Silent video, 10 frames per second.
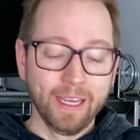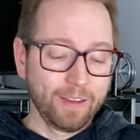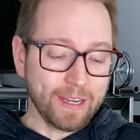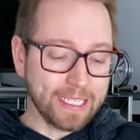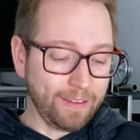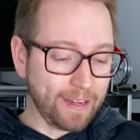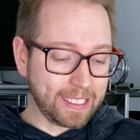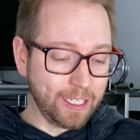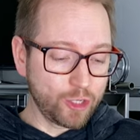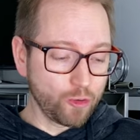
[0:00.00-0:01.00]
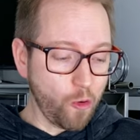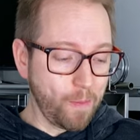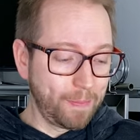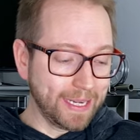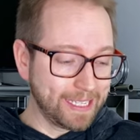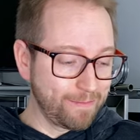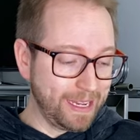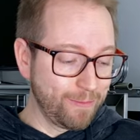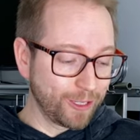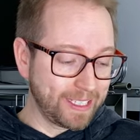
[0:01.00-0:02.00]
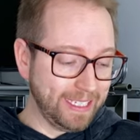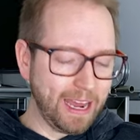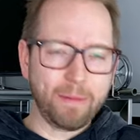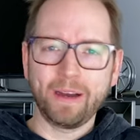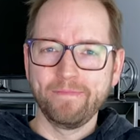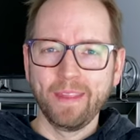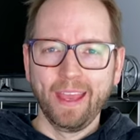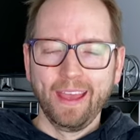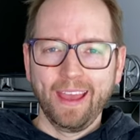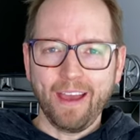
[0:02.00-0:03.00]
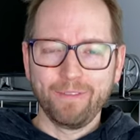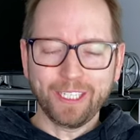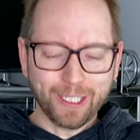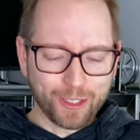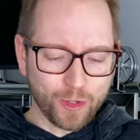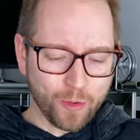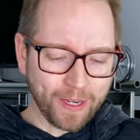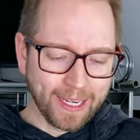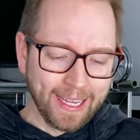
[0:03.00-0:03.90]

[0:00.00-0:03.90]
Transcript: Ich weiß nicht, den Strom bei diesem Keyboard zieht, aber er wird gezogen.